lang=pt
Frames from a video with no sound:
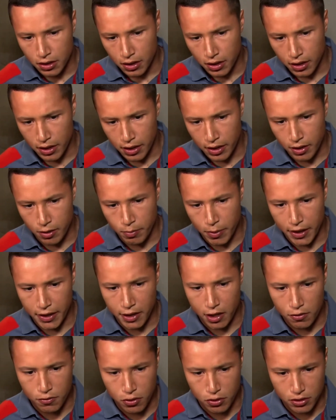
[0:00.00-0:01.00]
É,
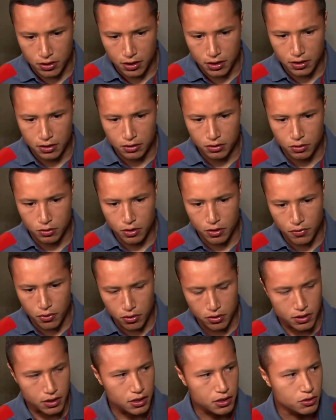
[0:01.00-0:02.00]
Barreal voltando, eu
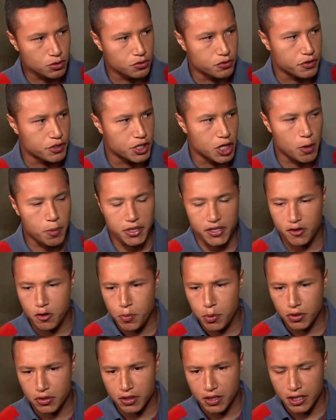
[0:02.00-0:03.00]
voltando, o Vidalba teve a
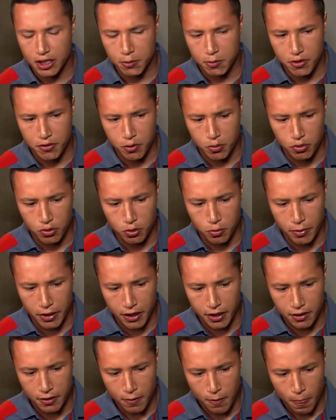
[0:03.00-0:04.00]
oportunidade também, foi muito
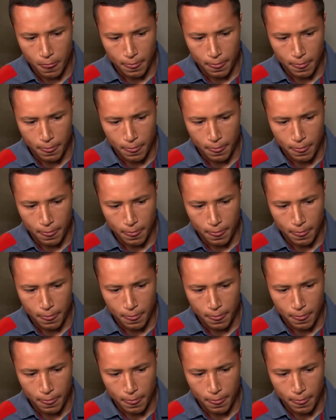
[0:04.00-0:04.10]
bem.